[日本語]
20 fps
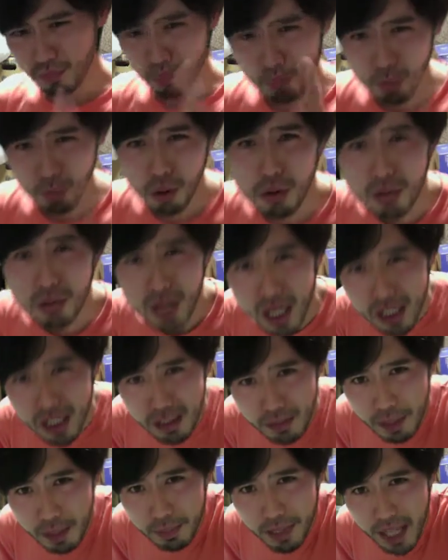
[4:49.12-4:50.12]
僕が一
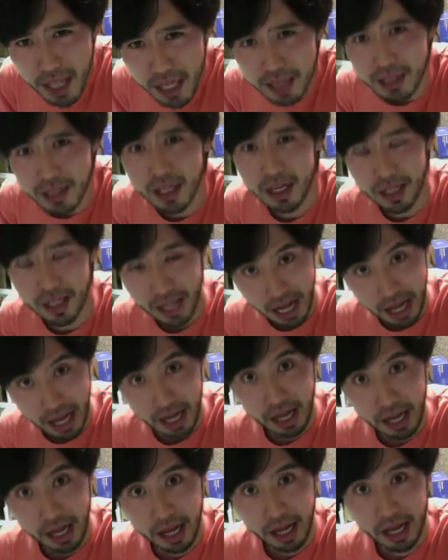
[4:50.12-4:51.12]
番見たいですからね。
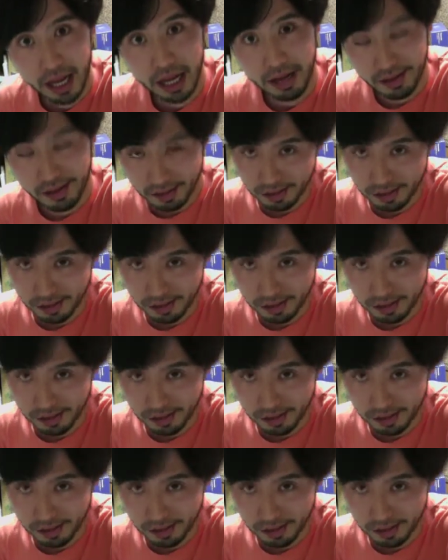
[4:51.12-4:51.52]
うん。